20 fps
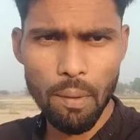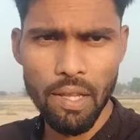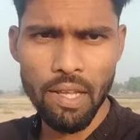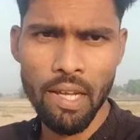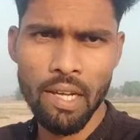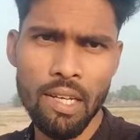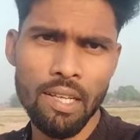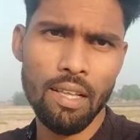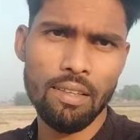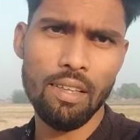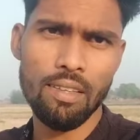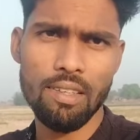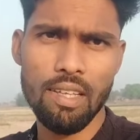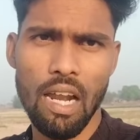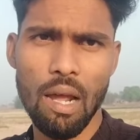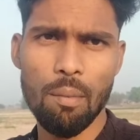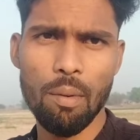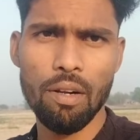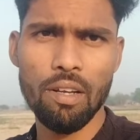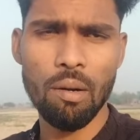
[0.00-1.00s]
पर एक हज़ार
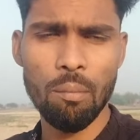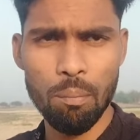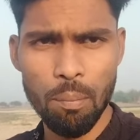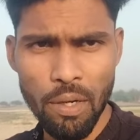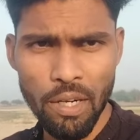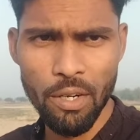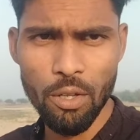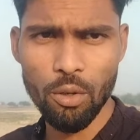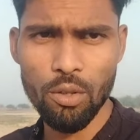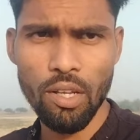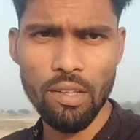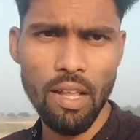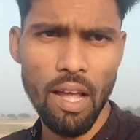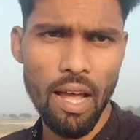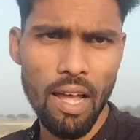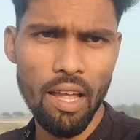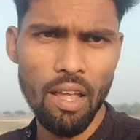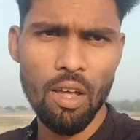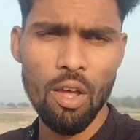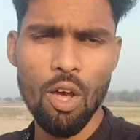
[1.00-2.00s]
सब्सक्राइबर कंप्लीट हो जाता
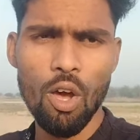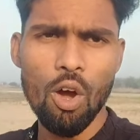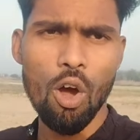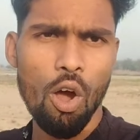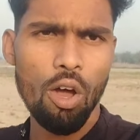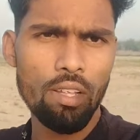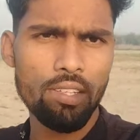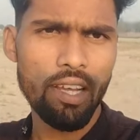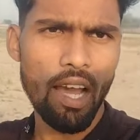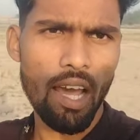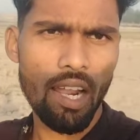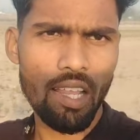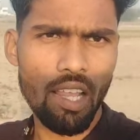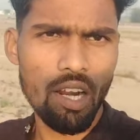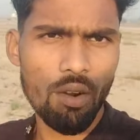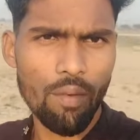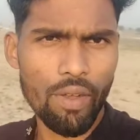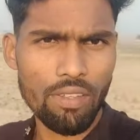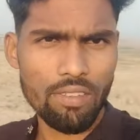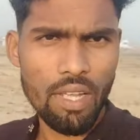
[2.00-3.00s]
है और चार
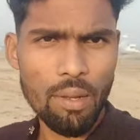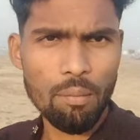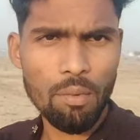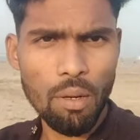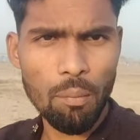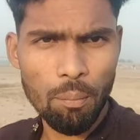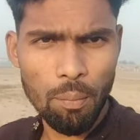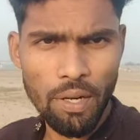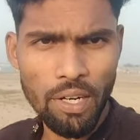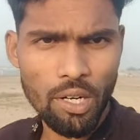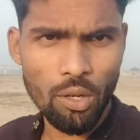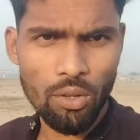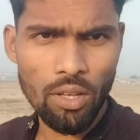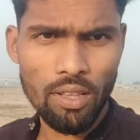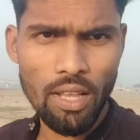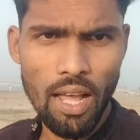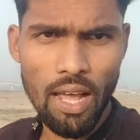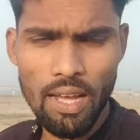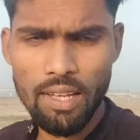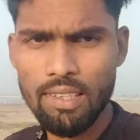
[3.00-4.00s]
हज़ार वास्ट टाइम कंप्लीट हो
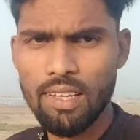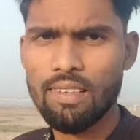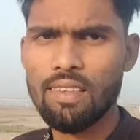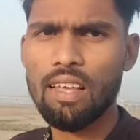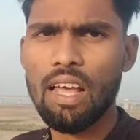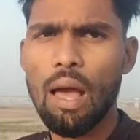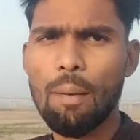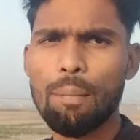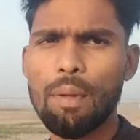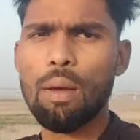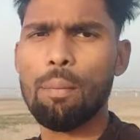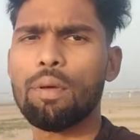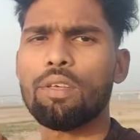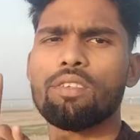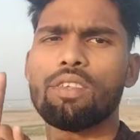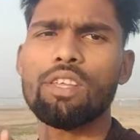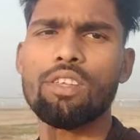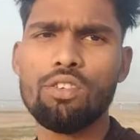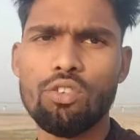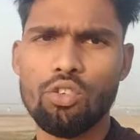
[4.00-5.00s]
जाता है जैसे कि आप यहाँ पे
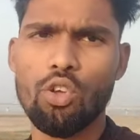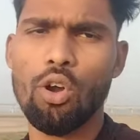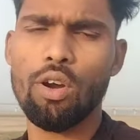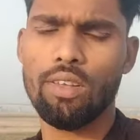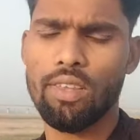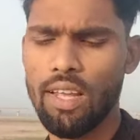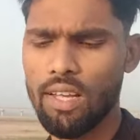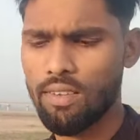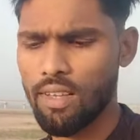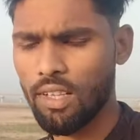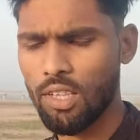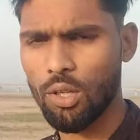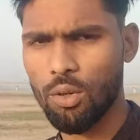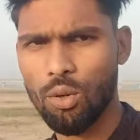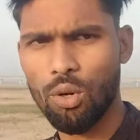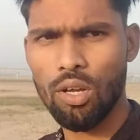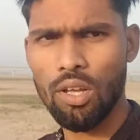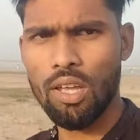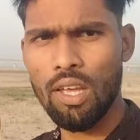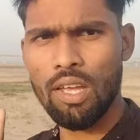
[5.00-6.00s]
स्क्रीन शॉट देख सकते हो